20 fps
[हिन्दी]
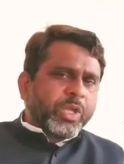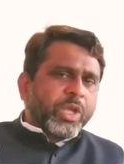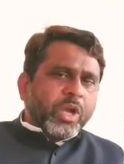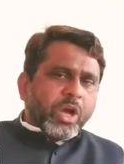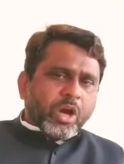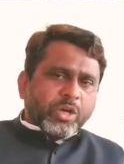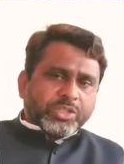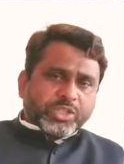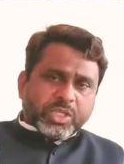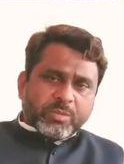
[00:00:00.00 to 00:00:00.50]

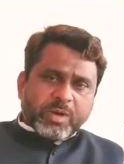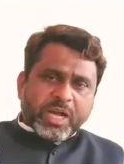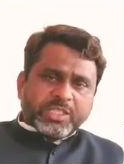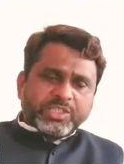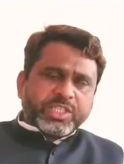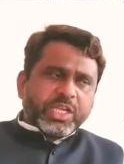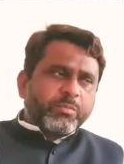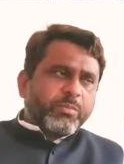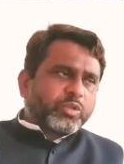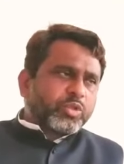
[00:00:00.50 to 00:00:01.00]
और
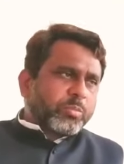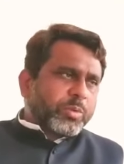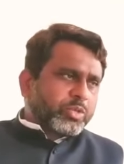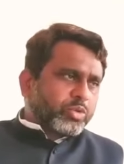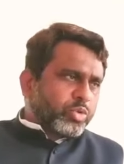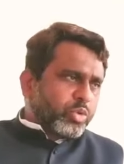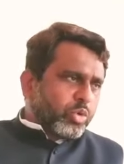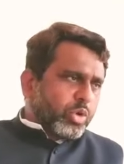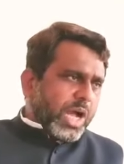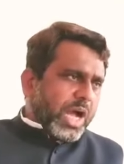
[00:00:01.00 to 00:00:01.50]
सीमांचल में तो
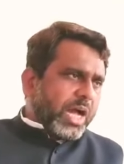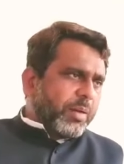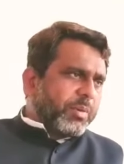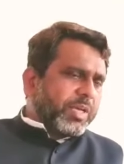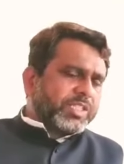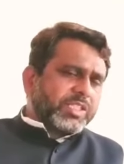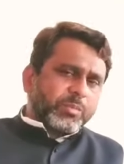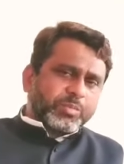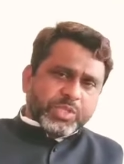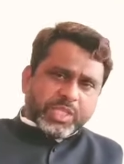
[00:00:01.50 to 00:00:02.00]
मजदूरों का हाथ
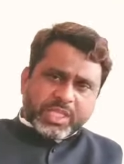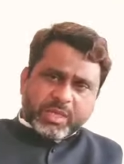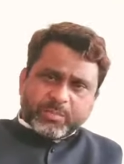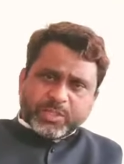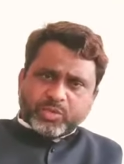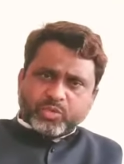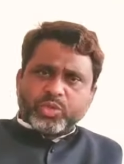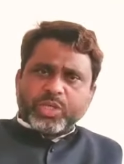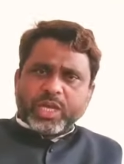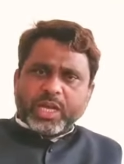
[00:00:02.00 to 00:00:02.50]
है सबसे ज्यादा
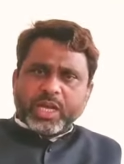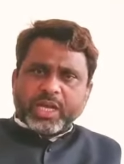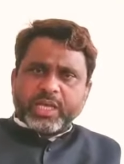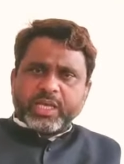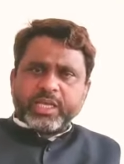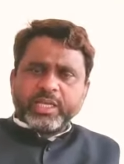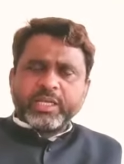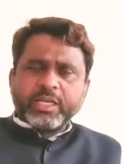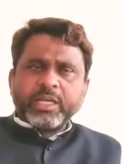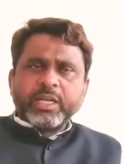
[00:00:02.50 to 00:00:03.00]
मजदूर यहाँ
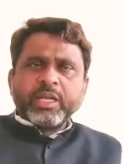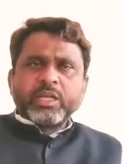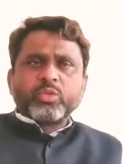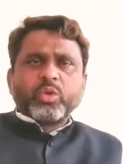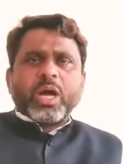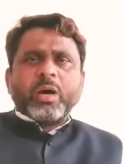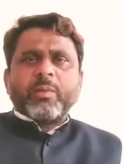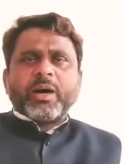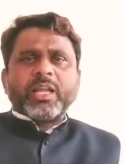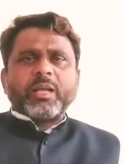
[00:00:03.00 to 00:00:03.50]
है
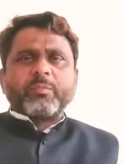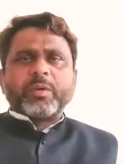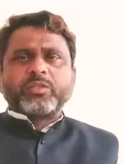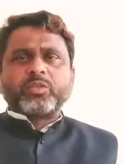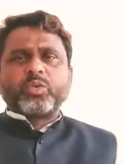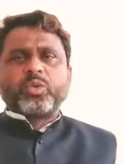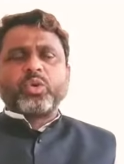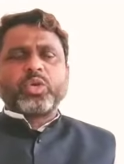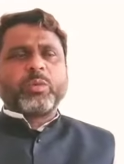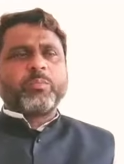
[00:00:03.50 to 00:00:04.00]
तो हमारे
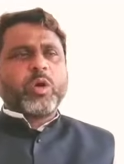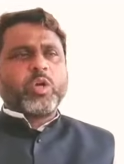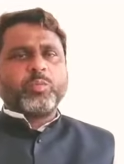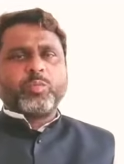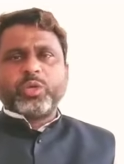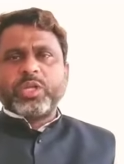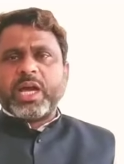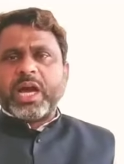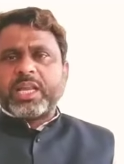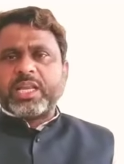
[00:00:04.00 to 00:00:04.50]
मजदूरों की बहुत
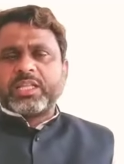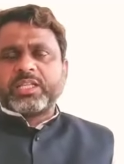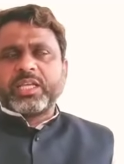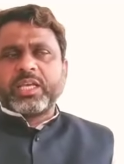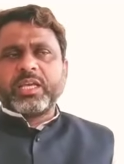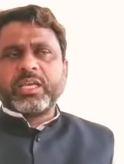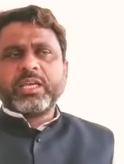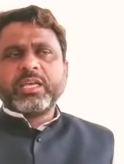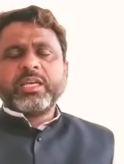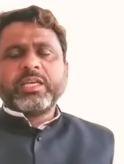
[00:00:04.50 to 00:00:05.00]
बुरी हालत
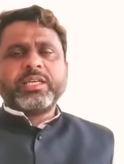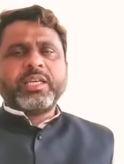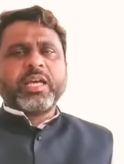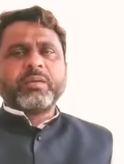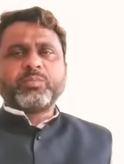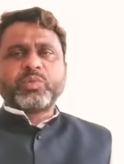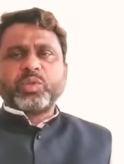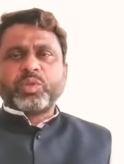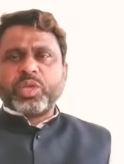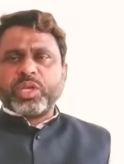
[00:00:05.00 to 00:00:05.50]
है ये
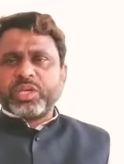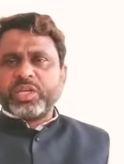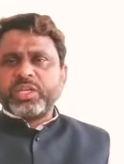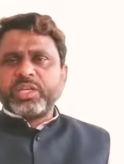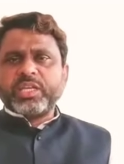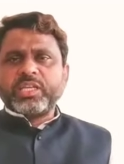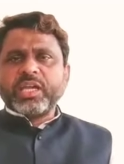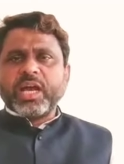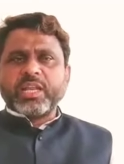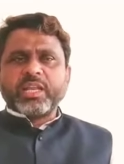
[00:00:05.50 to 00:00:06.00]
हमसे देखी
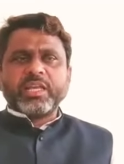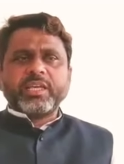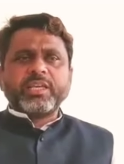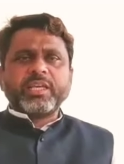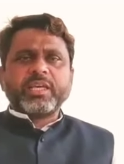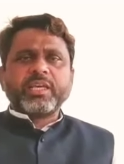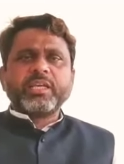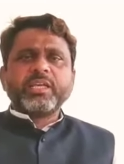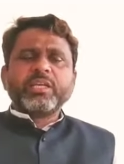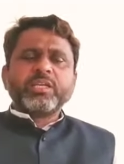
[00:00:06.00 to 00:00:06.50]
नहीं जा रही
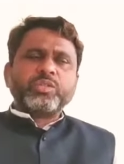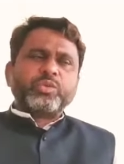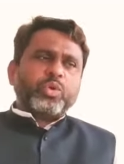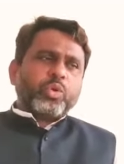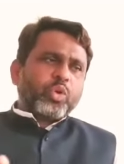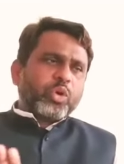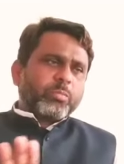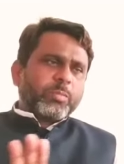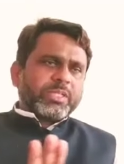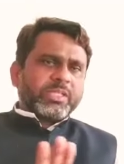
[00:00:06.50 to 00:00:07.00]
है जो
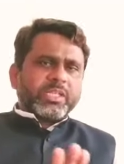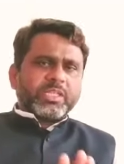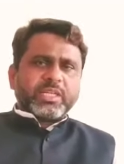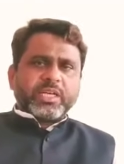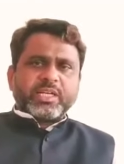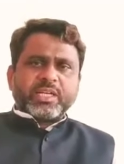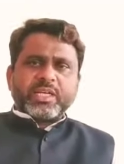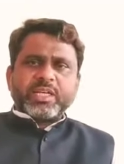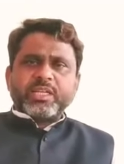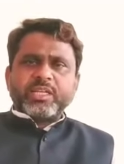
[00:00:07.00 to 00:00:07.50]
लोग मदद
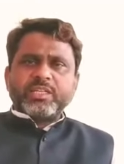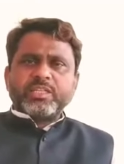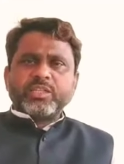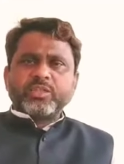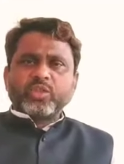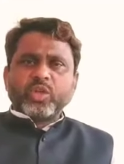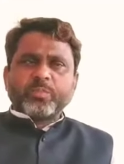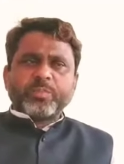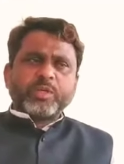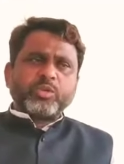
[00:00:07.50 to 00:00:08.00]
कर रहे हैं निजी
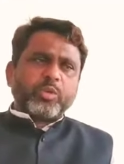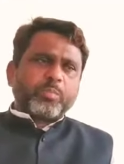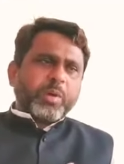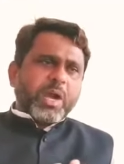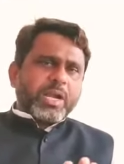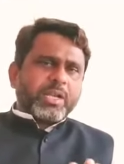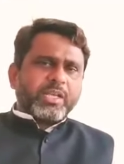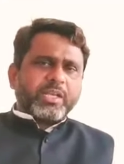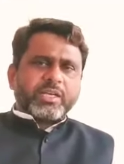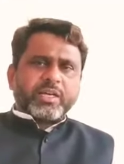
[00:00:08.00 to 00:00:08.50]
तौर पर जो
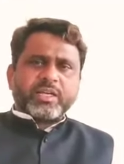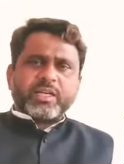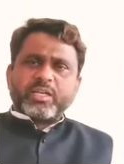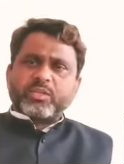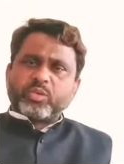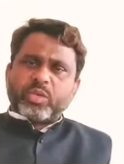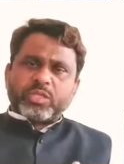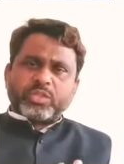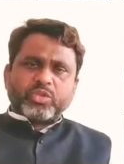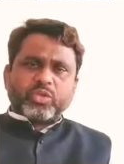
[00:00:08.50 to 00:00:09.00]
पार्टी कर रही
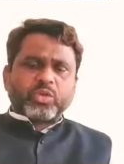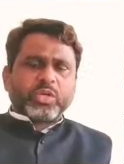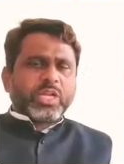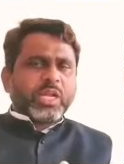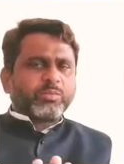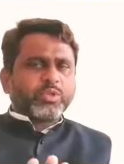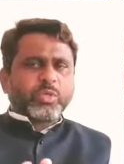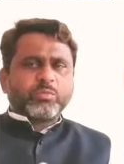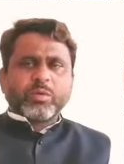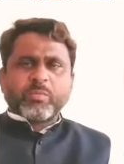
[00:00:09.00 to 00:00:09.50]
है जो एनजीओ कर रहा
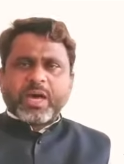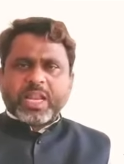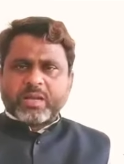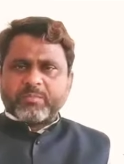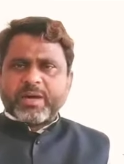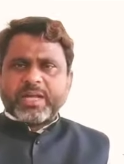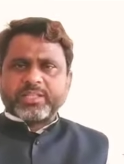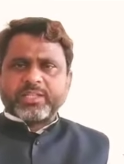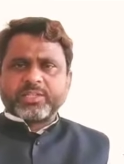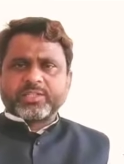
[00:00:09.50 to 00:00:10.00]
है उसको
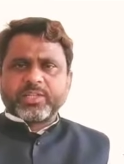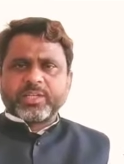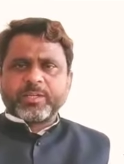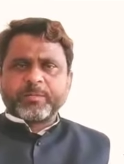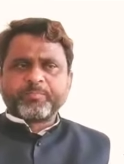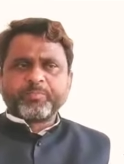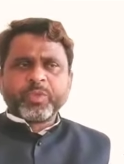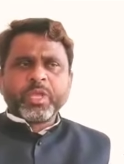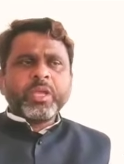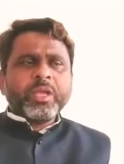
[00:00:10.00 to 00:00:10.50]
मुबारकबाद देते हैं
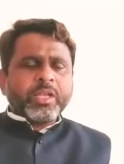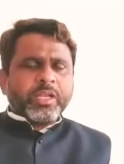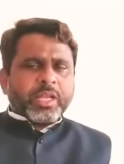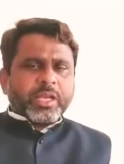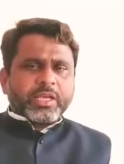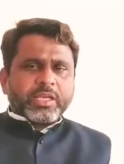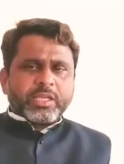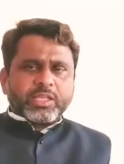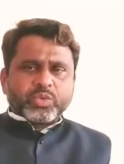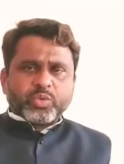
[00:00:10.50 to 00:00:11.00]

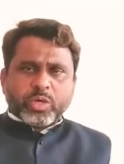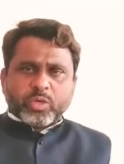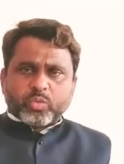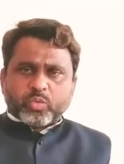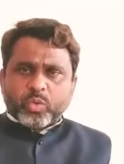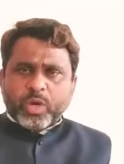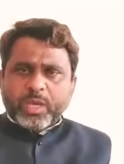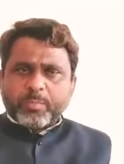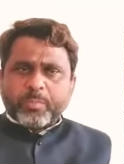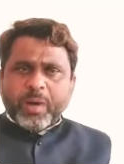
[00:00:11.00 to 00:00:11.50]
लेकिन इस वक्त
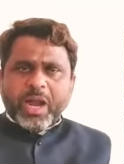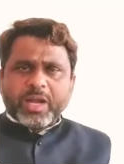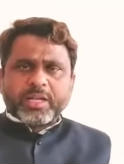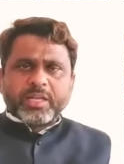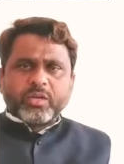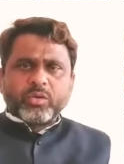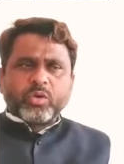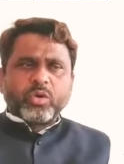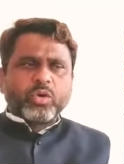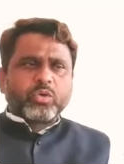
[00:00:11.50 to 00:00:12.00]
कोई
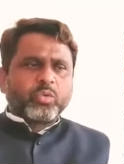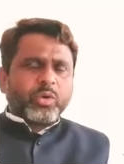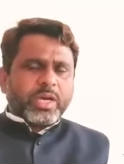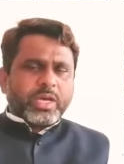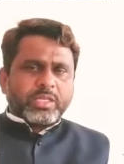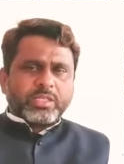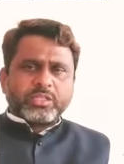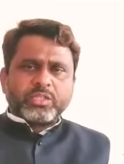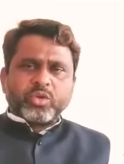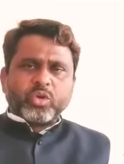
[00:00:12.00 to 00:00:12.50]
पार्टी हो कोई
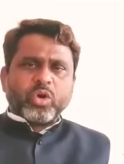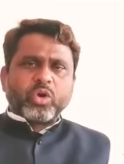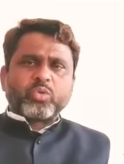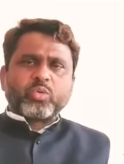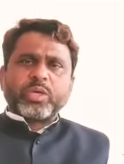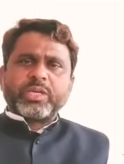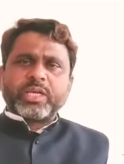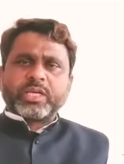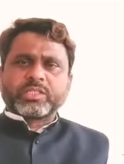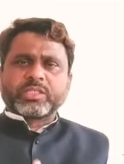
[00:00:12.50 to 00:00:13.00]
एनजीओ हो
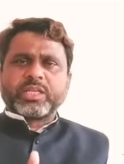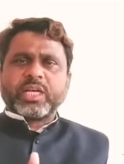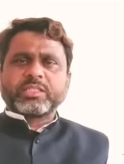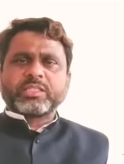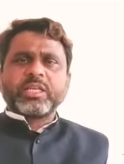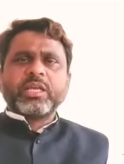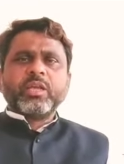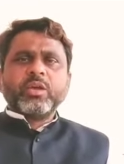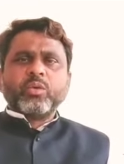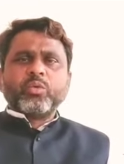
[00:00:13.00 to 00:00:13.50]
कोई एक
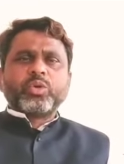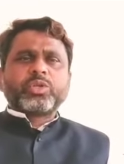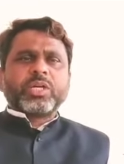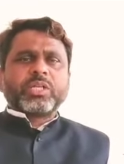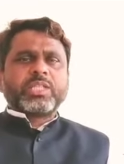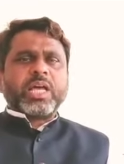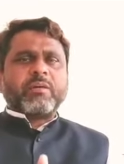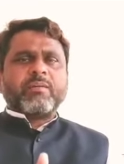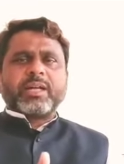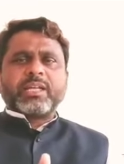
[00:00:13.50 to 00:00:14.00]
शख्स उठकर
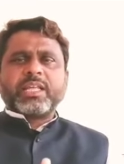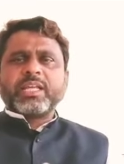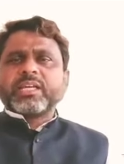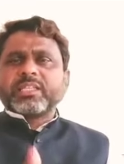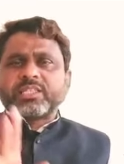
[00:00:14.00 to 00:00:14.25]
दावा नहीं कर